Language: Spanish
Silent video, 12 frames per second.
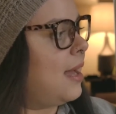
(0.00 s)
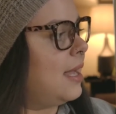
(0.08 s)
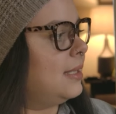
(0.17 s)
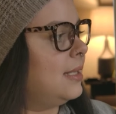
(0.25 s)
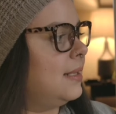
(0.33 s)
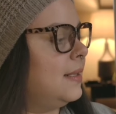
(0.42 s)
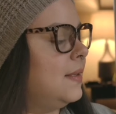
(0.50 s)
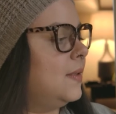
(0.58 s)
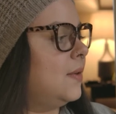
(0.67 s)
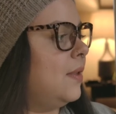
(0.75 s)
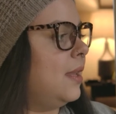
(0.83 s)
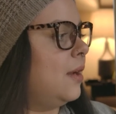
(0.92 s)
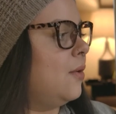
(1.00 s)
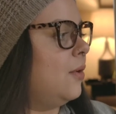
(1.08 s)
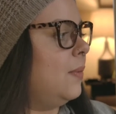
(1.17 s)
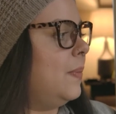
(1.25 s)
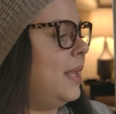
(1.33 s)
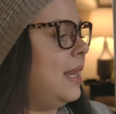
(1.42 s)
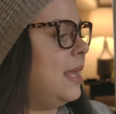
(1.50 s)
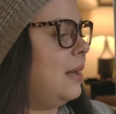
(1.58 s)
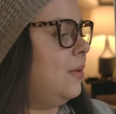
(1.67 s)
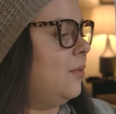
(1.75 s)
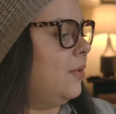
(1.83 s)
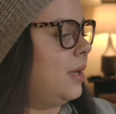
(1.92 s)
aterrizó de golpe en la
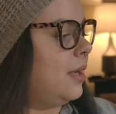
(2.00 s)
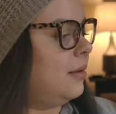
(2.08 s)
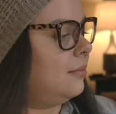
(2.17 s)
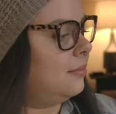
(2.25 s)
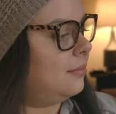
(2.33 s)
luna.